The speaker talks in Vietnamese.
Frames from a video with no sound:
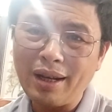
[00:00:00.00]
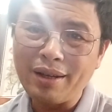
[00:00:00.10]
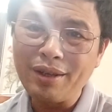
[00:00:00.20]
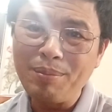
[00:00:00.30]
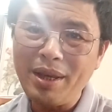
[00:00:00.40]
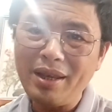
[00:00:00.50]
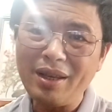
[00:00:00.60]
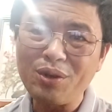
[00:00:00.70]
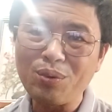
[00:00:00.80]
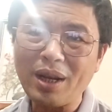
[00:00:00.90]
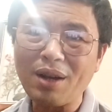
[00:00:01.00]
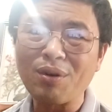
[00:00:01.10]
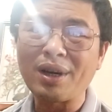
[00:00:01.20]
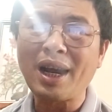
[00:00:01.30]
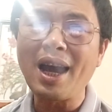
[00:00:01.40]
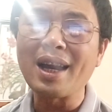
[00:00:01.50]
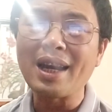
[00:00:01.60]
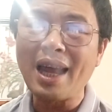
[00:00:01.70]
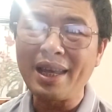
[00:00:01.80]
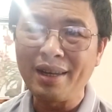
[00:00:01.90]
là người mỹ chúng ta còn
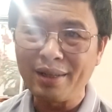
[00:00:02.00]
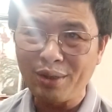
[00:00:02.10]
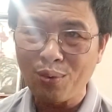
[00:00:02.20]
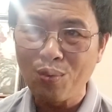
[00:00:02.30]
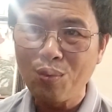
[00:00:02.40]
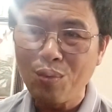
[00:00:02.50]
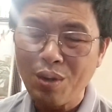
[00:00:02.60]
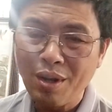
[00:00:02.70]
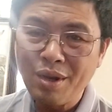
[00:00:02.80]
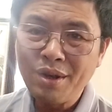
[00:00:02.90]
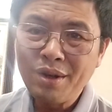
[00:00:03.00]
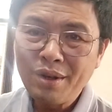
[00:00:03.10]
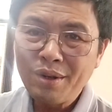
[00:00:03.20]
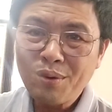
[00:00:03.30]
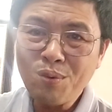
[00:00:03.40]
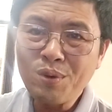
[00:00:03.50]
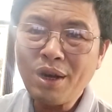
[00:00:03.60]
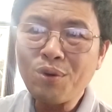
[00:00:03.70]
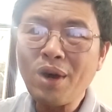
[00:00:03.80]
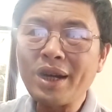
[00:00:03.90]
gác lại hận thù cùng
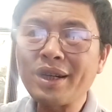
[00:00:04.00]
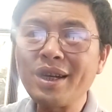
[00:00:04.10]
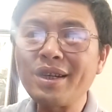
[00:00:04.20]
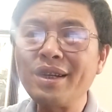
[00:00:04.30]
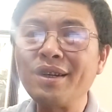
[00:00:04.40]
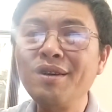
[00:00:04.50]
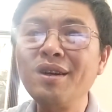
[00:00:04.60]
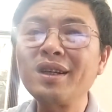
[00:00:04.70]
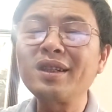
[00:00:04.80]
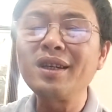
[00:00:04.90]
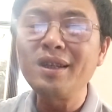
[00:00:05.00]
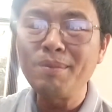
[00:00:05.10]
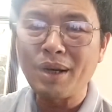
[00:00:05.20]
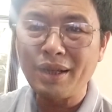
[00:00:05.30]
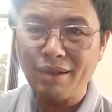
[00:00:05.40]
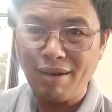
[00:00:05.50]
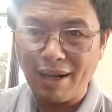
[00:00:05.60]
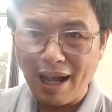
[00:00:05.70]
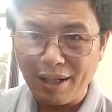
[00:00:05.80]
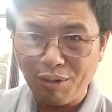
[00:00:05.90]
nhau đoàn kết để hướng tới một cái
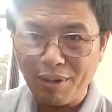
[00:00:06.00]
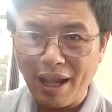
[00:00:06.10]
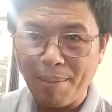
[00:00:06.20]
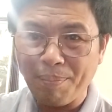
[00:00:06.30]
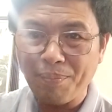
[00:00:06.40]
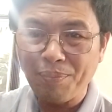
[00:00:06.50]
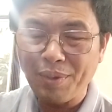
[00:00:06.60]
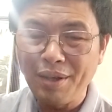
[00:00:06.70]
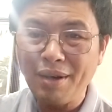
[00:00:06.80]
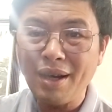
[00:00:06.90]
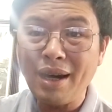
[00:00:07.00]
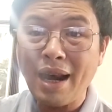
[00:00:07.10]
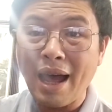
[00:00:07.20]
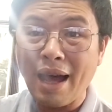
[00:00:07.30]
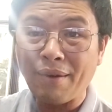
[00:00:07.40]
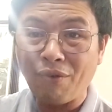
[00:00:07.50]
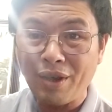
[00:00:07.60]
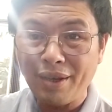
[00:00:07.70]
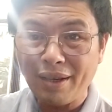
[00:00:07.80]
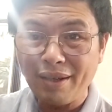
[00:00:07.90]
tương lai tốt đẹp nữa là
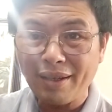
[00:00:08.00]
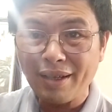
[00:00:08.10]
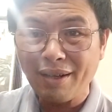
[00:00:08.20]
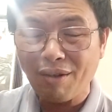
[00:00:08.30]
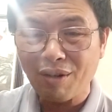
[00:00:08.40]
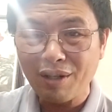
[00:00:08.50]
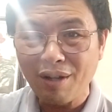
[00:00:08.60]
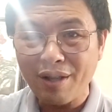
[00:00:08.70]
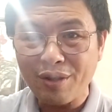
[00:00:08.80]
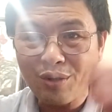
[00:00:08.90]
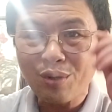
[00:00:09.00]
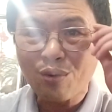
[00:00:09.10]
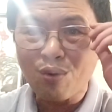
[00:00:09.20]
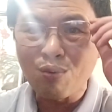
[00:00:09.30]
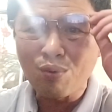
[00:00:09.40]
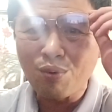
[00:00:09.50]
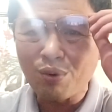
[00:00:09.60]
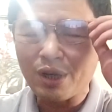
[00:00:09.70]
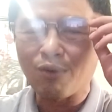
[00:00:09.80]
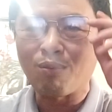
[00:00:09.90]
với những cái con người
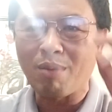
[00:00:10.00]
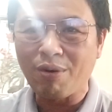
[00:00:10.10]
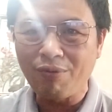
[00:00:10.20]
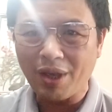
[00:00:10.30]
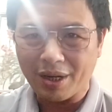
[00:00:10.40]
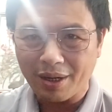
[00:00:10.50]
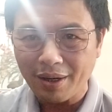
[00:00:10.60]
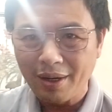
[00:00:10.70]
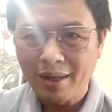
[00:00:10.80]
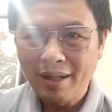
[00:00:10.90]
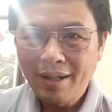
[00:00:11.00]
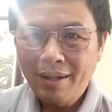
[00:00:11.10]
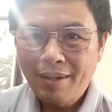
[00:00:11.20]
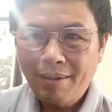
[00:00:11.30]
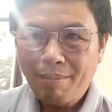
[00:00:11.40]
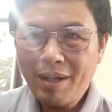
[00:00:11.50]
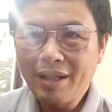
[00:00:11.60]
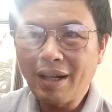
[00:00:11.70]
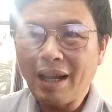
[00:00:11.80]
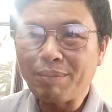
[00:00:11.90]
cùng dòng máu Việt bây
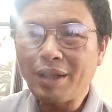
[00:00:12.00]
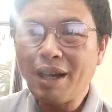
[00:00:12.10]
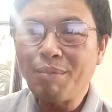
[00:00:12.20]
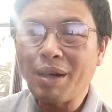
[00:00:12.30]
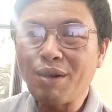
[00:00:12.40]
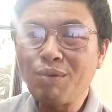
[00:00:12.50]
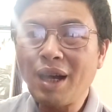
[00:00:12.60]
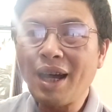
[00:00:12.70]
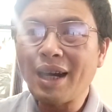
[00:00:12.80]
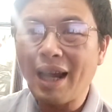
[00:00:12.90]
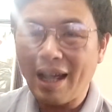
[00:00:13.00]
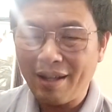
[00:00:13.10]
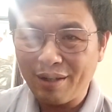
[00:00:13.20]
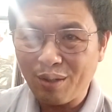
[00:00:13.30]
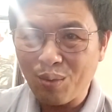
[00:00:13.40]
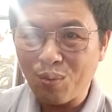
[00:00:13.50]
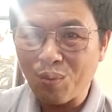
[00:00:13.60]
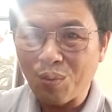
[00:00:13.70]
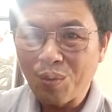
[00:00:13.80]
giờ làm sao mà không gác lại hận thù